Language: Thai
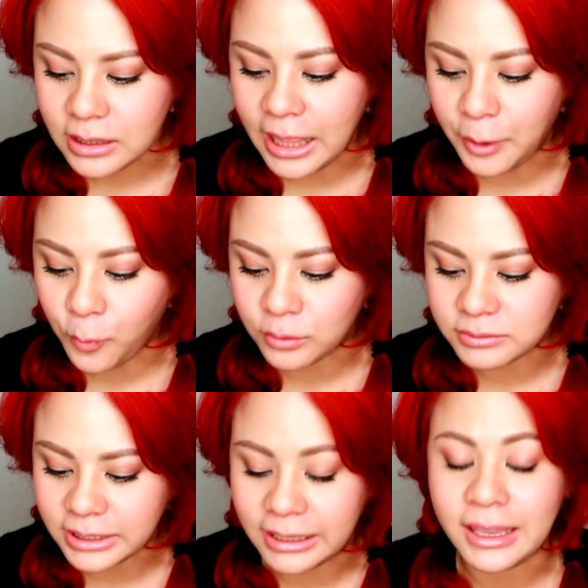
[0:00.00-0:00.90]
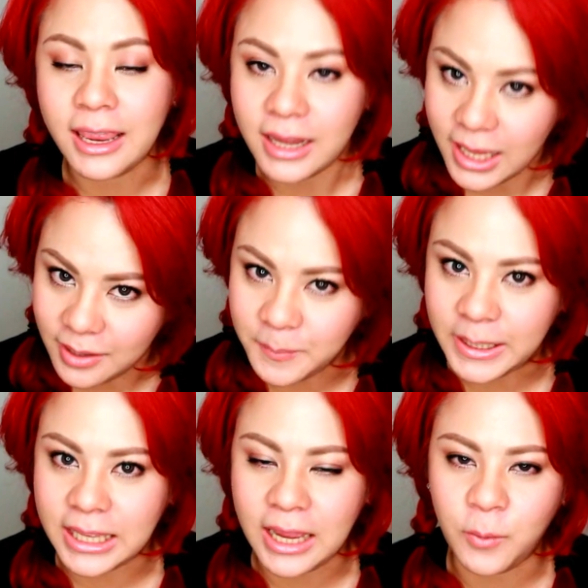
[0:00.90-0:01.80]
หลายคนสังเกตเห็นเหมื
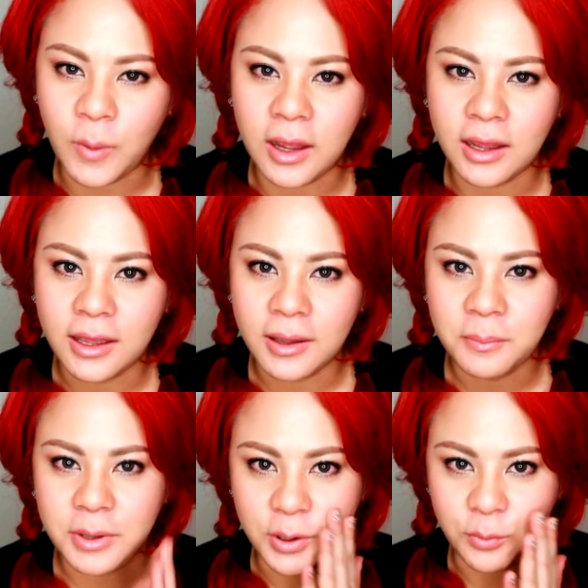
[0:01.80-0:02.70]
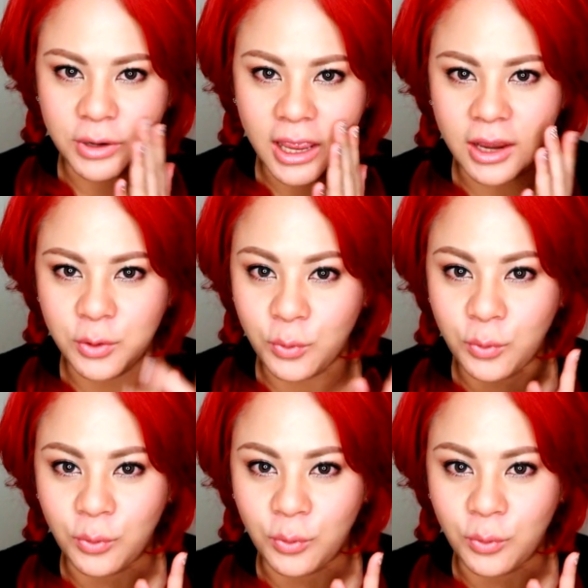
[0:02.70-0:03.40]
อนกันว่าผิวเนี่ยดู